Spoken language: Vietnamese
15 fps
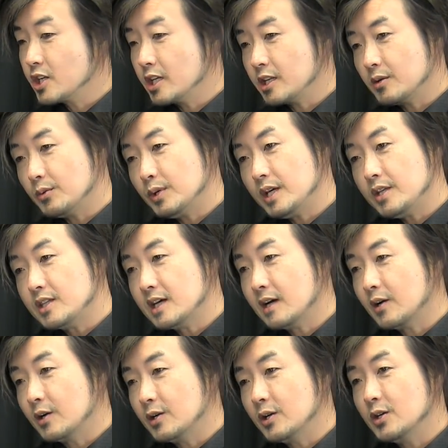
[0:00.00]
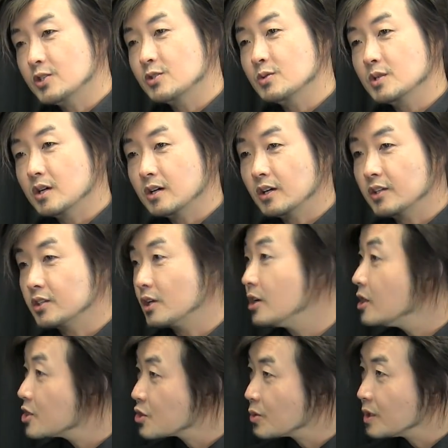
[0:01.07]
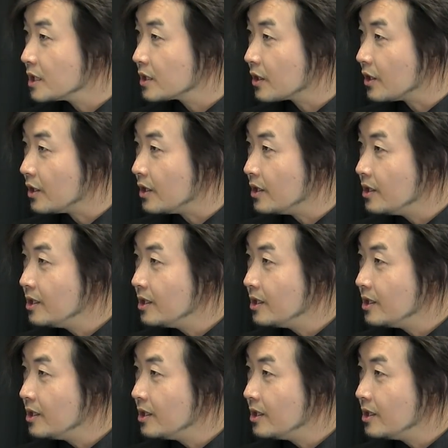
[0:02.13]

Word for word: thế thế ôi chả có nó họ rong nó còn tớ họ rong đi tớ